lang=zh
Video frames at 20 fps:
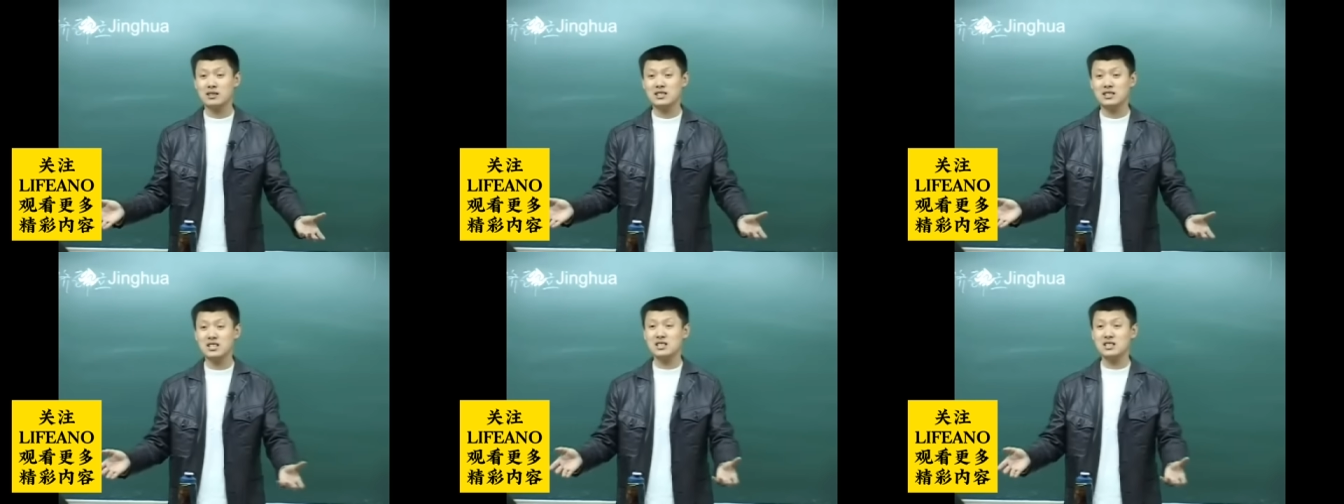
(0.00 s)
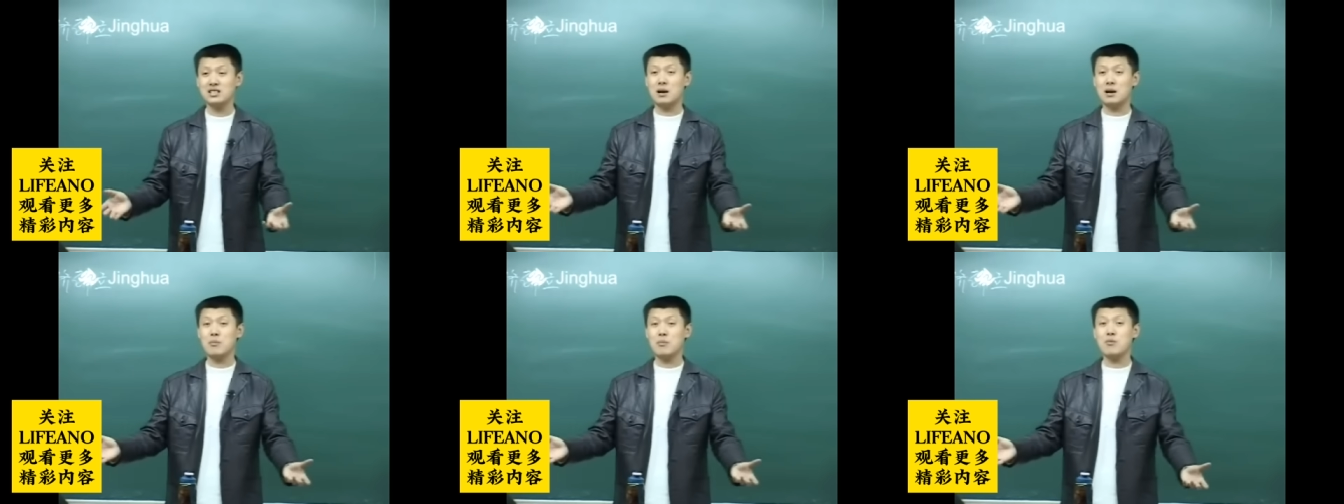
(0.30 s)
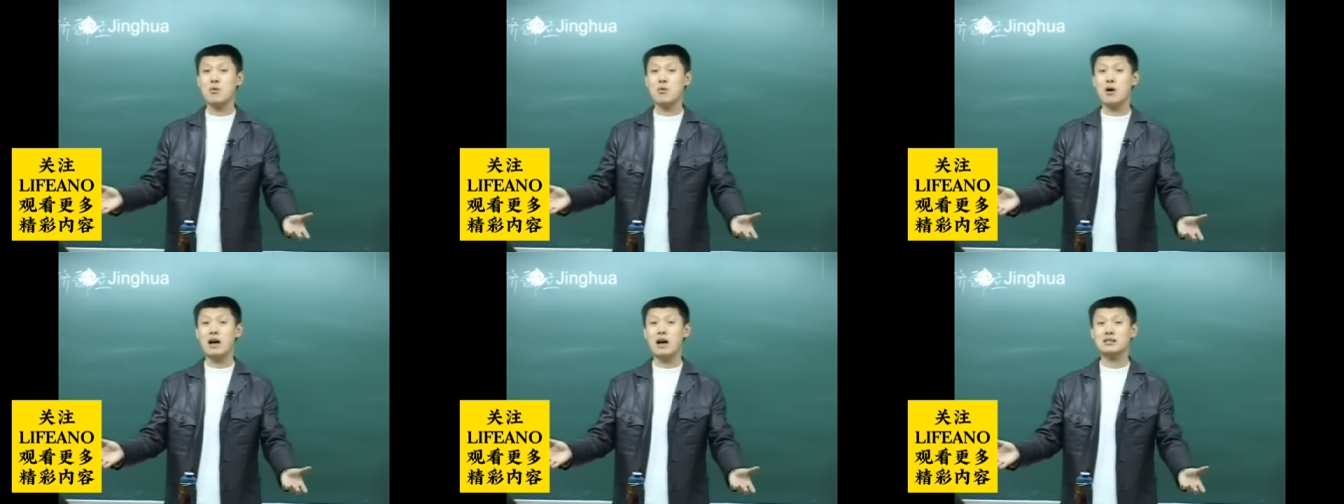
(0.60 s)
经济他
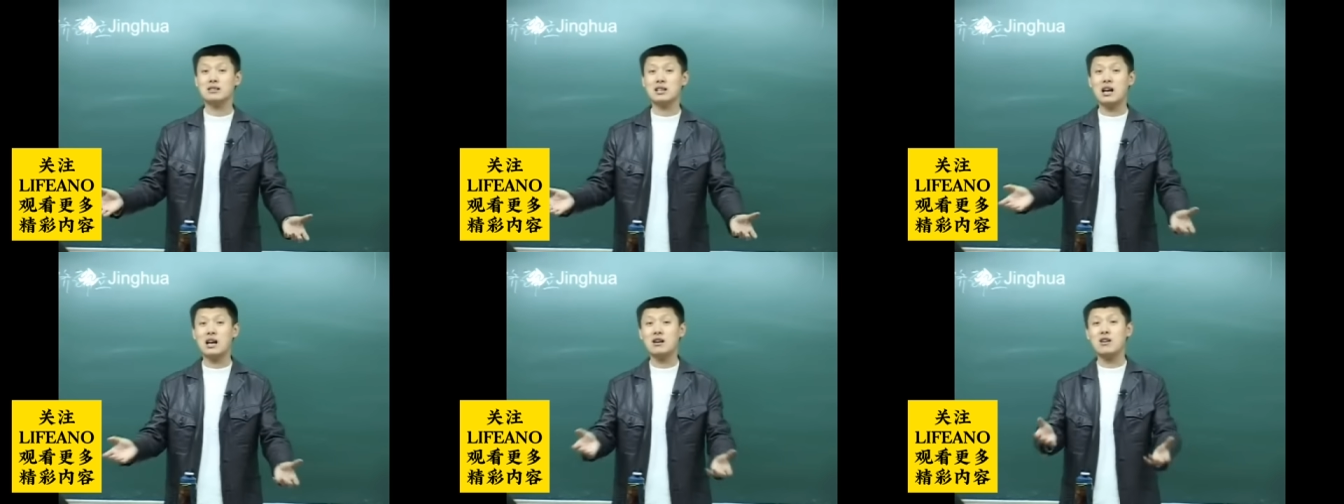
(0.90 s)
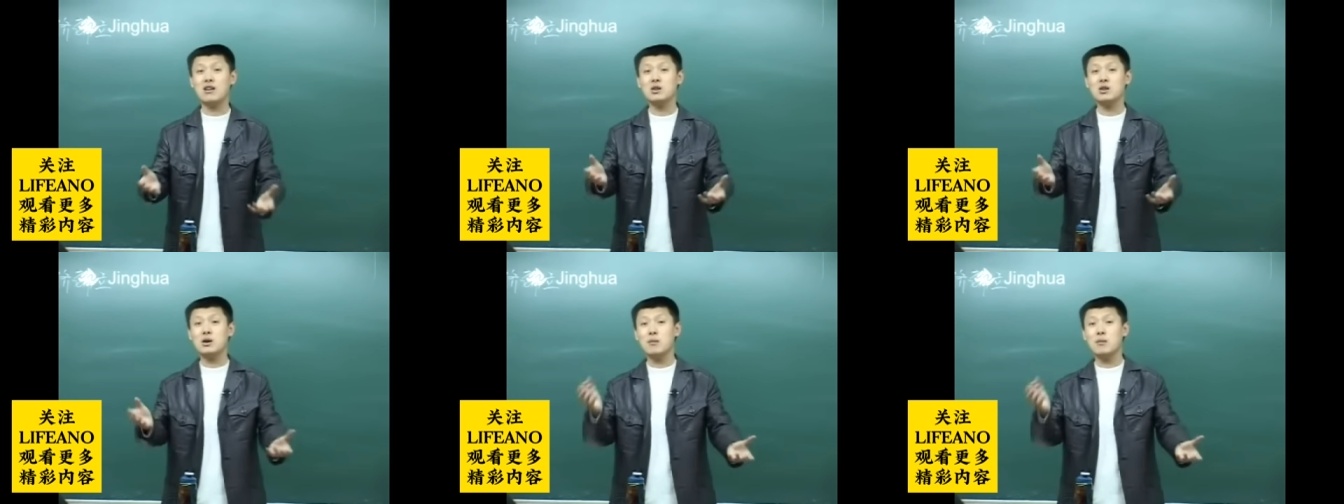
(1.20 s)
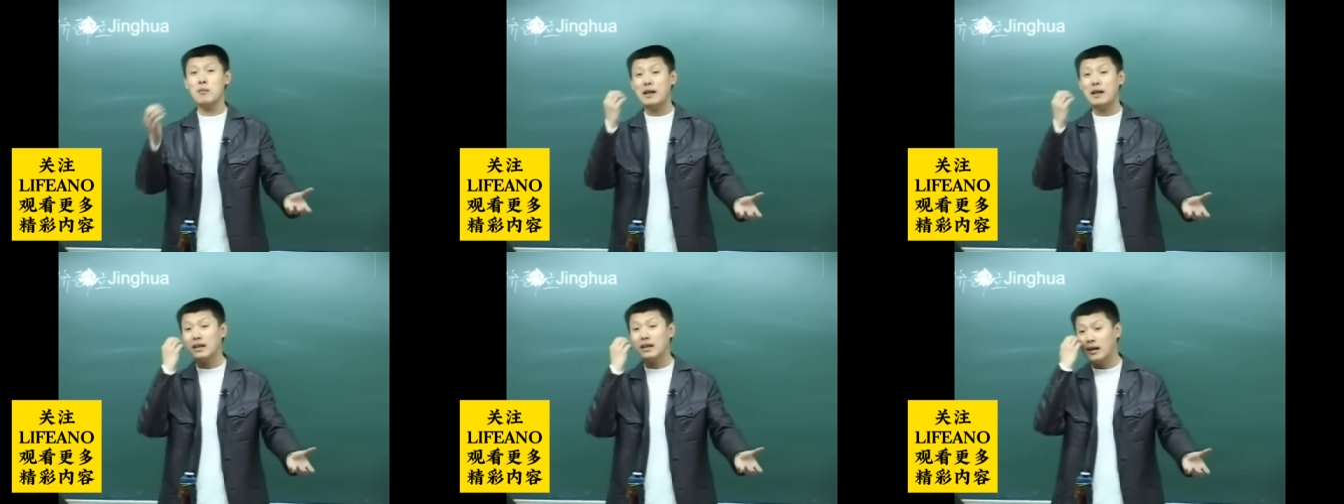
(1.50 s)
不管，咱这完全
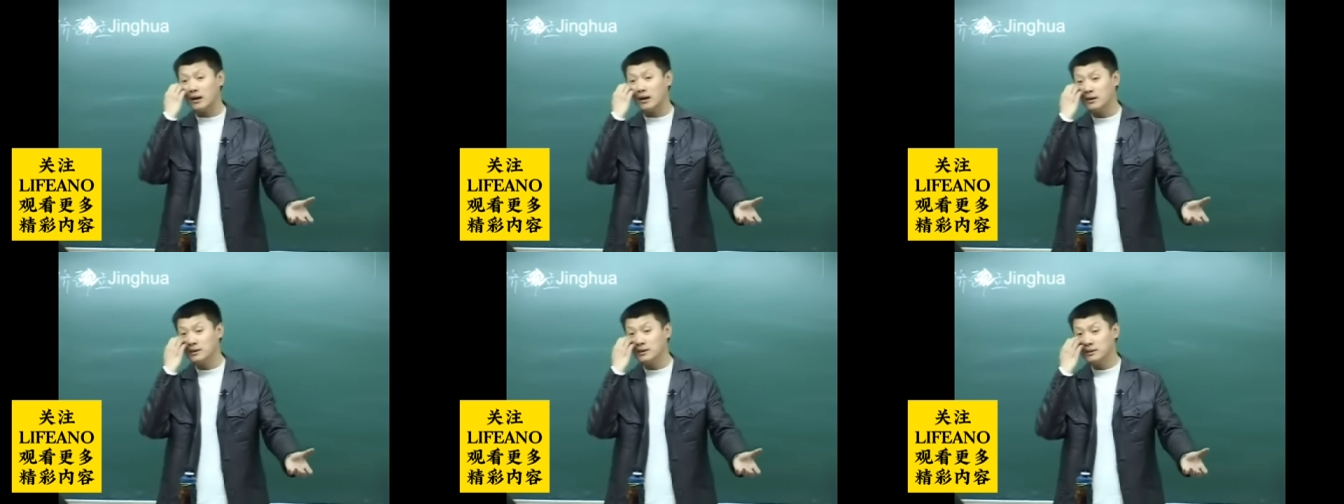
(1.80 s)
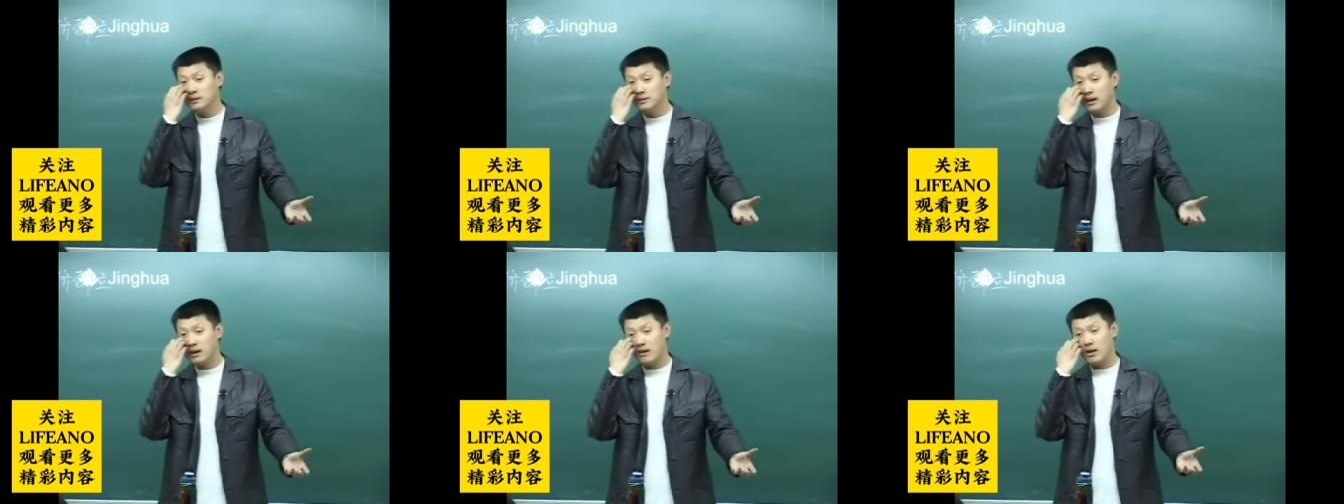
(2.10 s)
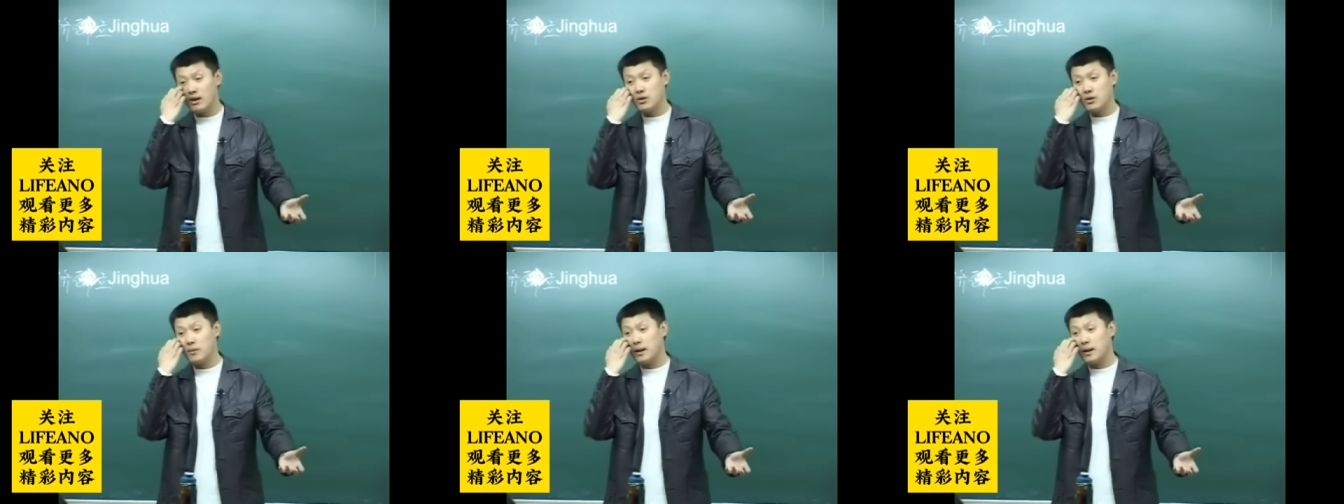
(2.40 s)
蛮拧，是吧？
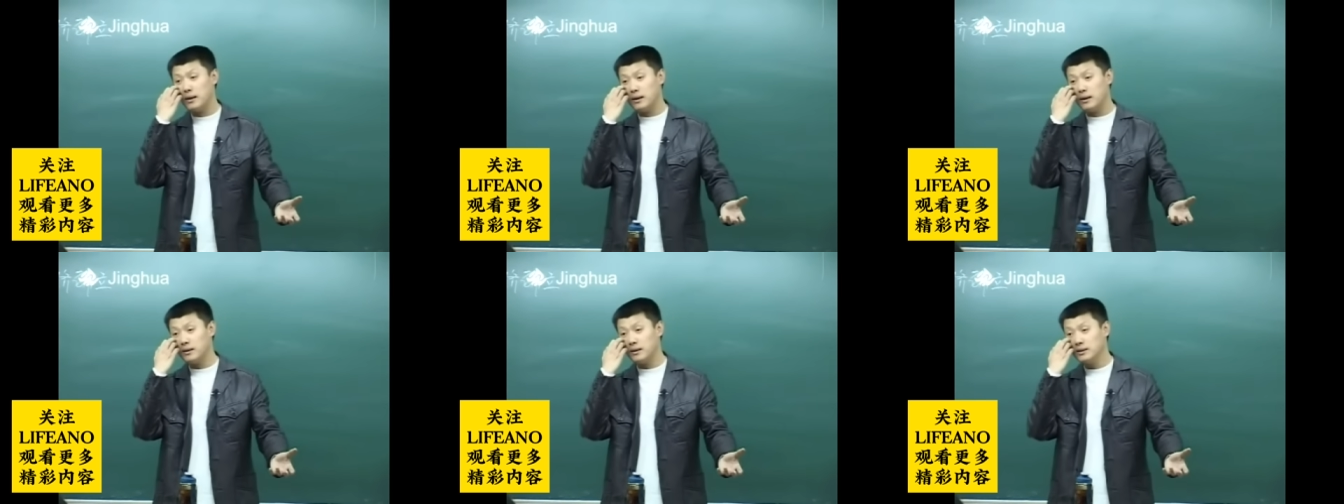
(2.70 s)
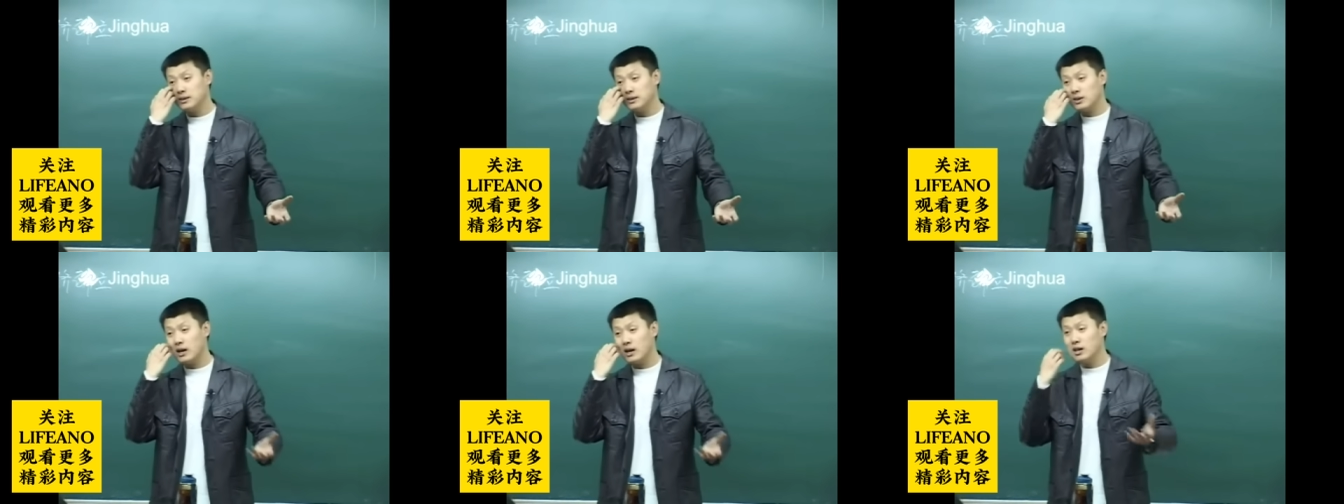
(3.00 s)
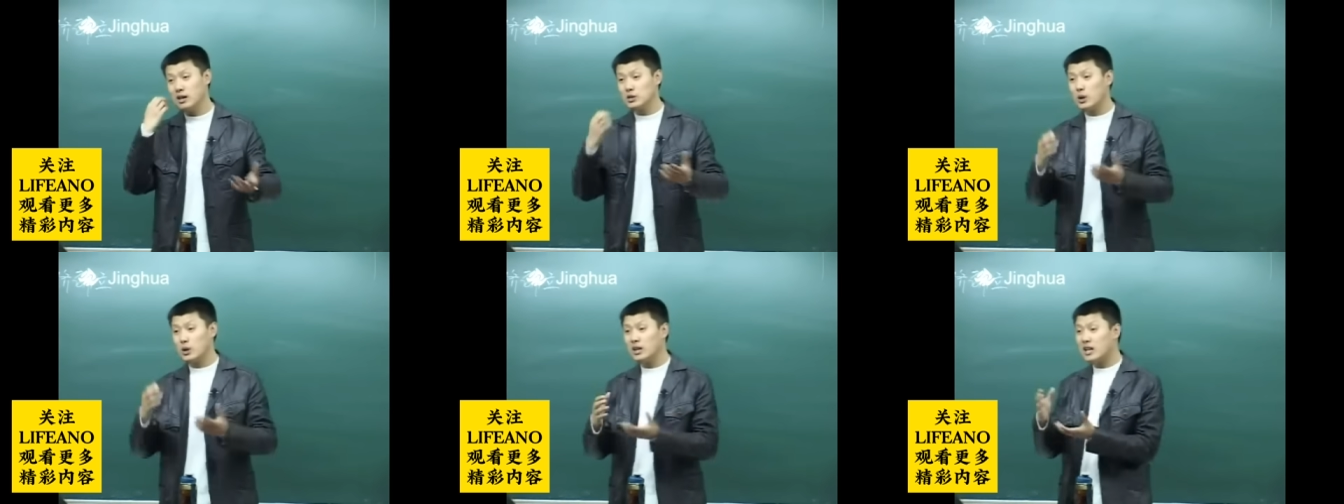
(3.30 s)
完全蛮拧，对。
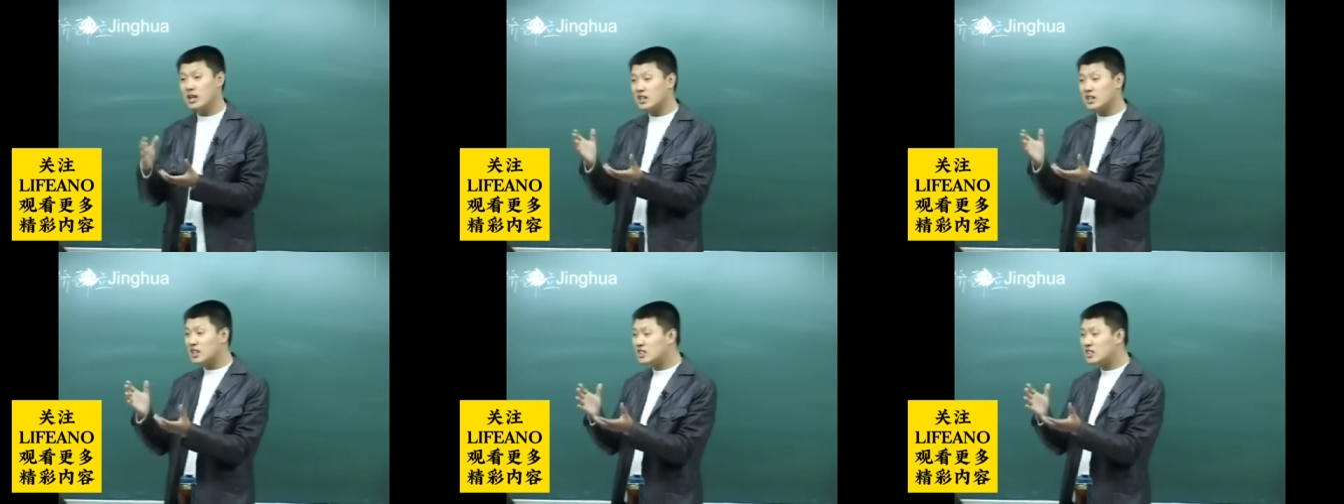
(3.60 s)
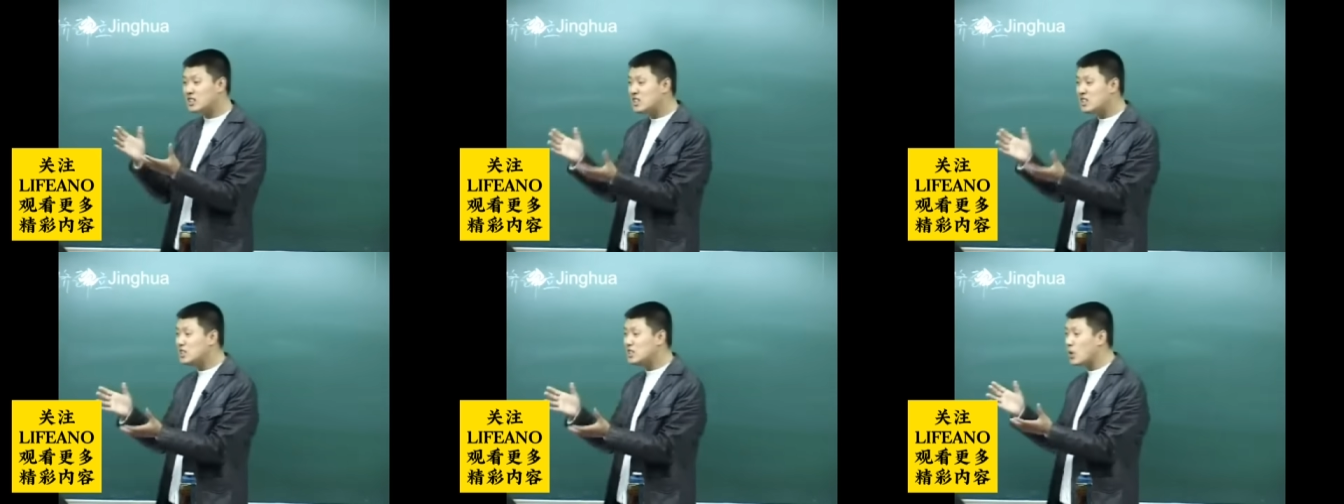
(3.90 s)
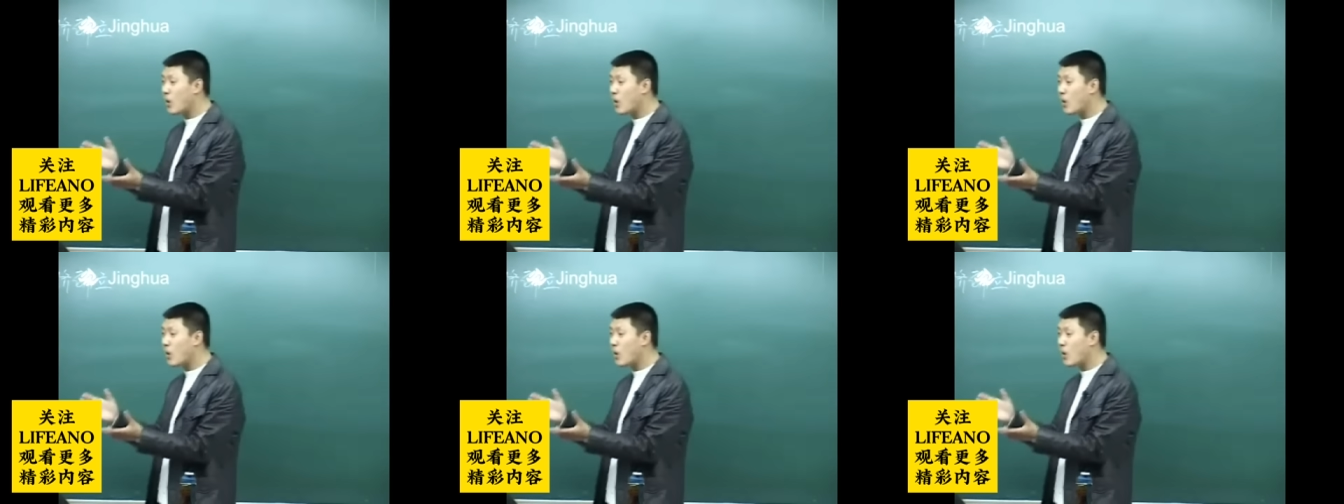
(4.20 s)
所以你想，这计